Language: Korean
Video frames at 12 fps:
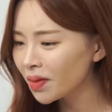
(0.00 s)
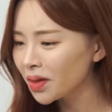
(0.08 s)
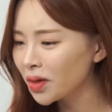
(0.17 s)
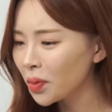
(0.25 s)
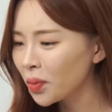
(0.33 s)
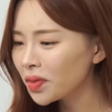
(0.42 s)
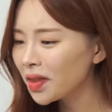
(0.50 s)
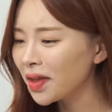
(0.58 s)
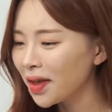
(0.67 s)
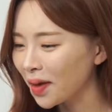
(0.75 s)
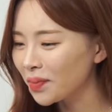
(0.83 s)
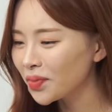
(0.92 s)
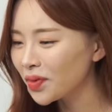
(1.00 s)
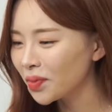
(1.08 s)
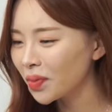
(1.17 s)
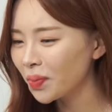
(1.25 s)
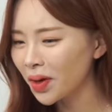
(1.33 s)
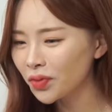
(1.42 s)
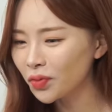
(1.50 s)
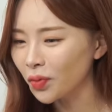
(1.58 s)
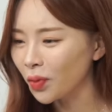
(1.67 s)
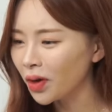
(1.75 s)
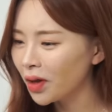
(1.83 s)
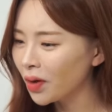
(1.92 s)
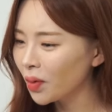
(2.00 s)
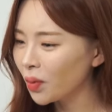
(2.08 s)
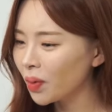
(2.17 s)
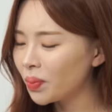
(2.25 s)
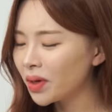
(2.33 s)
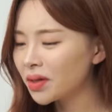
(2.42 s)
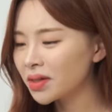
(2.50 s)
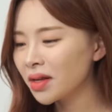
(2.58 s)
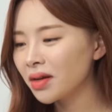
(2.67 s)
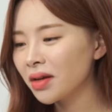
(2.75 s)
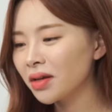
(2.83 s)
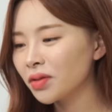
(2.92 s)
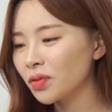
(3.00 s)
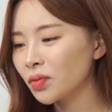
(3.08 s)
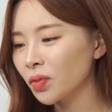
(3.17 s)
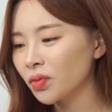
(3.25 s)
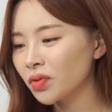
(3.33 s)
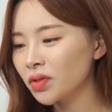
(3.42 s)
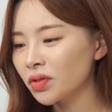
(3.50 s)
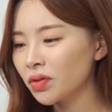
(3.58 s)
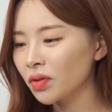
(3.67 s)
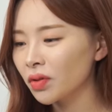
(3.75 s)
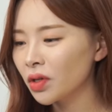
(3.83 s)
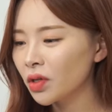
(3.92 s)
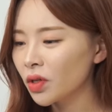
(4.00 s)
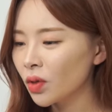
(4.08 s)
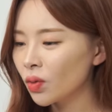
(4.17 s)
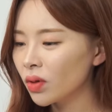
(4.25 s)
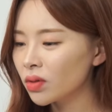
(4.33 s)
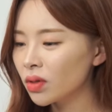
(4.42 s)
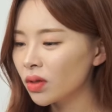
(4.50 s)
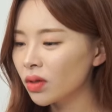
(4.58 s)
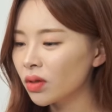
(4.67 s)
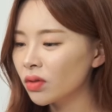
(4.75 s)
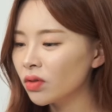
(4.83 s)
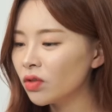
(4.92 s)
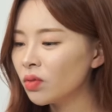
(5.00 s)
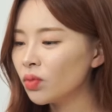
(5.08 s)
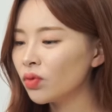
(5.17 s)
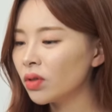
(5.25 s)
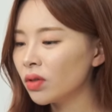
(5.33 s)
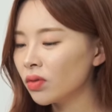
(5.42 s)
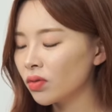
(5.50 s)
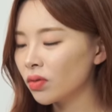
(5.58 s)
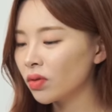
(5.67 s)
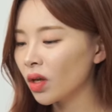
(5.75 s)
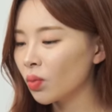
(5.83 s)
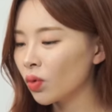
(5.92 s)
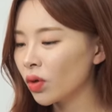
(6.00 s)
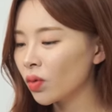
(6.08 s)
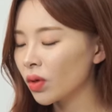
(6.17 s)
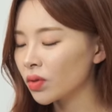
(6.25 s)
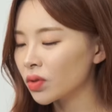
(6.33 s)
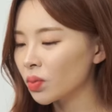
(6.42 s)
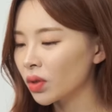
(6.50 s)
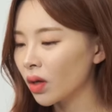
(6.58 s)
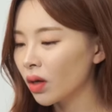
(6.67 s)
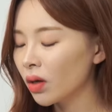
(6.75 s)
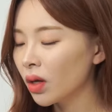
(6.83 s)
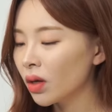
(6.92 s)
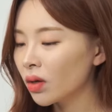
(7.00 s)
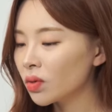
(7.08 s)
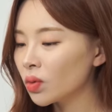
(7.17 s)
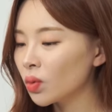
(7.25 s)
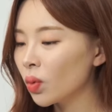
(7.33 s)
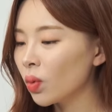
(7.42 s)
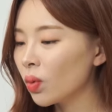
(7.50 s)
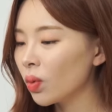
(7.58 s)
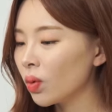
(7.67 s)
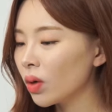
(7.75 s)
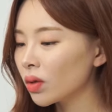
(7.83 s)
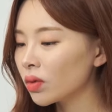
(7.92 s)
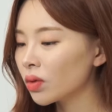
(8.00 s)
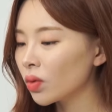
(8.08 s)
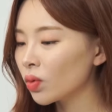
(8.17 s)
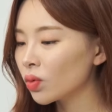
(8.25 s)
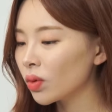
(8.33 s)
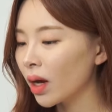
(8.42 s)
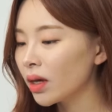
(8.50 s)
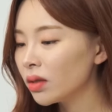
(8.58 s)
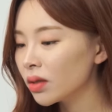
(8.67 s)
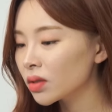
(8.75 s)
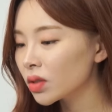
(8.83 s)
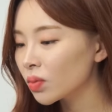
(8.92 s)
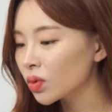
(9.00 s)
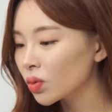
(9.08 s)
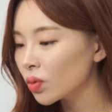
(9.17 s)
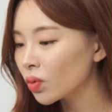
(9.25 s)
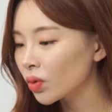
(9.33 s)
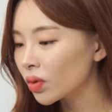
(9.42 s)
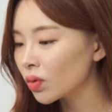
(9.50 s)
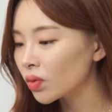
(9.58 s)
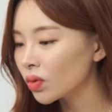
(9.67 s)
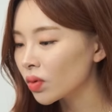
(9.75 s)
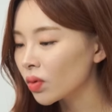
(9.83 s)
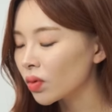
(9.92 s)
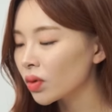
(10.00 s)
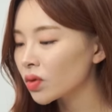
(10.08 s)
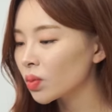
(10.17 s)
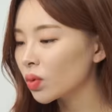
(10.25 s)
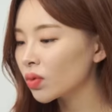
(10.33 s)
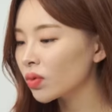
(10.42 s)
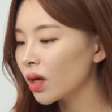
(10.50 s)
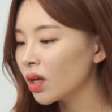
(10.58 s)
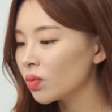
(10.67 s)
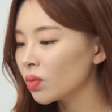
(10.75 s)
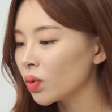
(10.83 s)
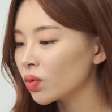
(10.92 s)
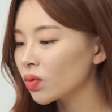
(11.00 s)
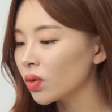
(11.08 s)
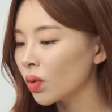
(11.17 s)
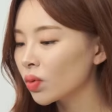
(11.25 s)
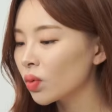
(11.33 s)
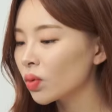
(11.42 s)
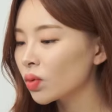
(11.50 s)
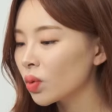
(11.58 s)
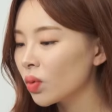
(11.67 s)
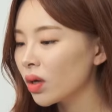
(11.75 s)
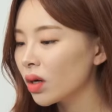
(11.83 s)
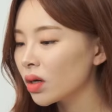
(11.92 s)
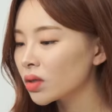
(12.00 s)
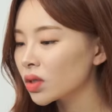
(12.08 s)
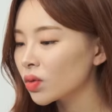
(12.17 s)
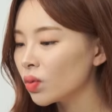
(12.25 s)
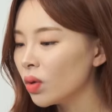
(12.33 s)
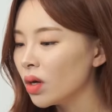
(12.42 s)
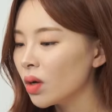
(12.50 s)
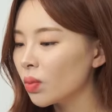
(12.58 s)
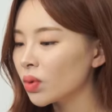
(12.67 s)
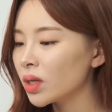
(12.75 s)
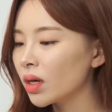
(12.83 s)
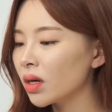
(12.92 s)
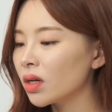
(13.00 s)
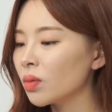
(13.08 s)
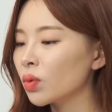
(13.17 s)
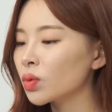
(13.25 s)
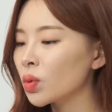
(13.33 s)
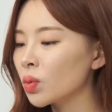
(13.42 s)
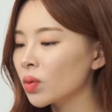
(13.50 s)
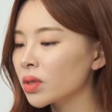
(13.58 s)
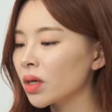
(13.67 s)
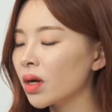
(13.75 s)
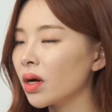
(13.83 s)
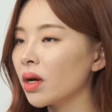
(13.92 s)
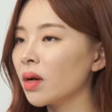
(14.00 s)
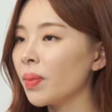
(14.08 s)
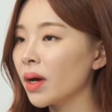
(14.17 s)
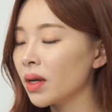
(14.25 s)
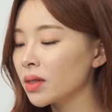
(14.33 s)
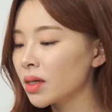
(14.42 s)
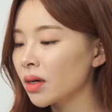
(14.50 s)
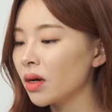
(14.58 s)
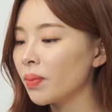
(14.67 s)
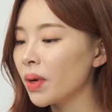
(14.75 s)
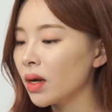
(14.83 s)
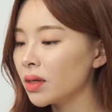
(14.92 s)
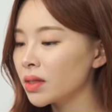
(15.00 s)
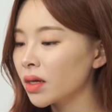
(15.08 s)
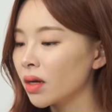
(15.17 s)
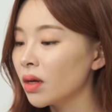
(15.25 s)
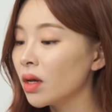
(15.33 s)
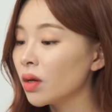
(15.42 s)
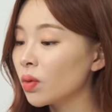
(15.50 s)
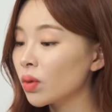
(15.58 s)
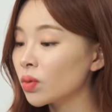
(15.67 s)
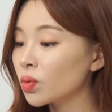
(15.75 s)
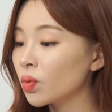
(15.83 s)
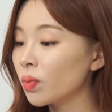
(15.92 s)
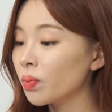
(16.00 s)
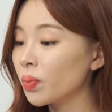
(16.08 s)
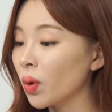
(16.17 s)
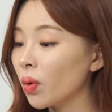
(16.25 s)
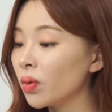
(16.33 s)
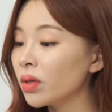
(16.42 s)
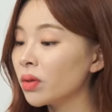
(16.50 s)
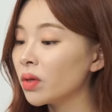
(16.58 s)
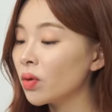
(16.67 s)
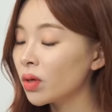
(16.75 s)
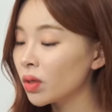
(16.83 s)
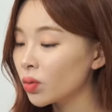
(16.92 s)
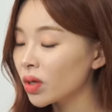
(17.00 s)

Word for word: 이 현대 엠블럼을 빼두고 왜 픽셀라이트를 넣는지는 굉장히 의문이 드는 대목인 것 같습니다. 그래서 요거 같은 경우도 라이트가 지금 들어오고 있거든요. 그래서 드라이브 모드 연동을 통해 가지고 색깔이 초록 색깔, 파란 색깔, 빨간 색깔 이렇게 조금 변형이